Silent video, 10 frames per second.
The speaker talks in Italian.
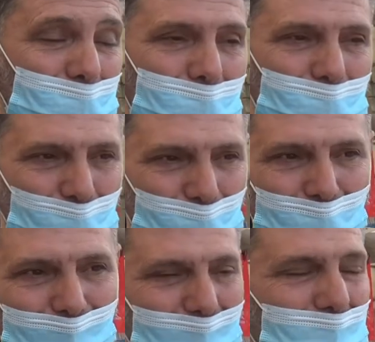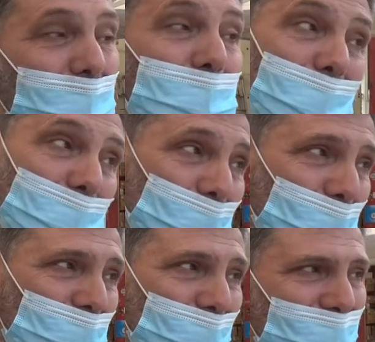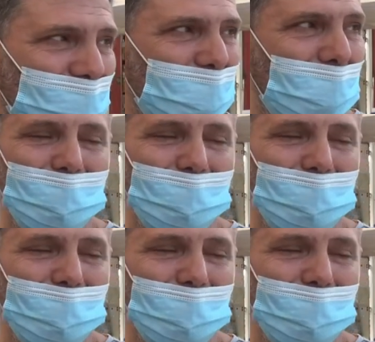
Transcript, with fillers: almeno il perduto diciamo.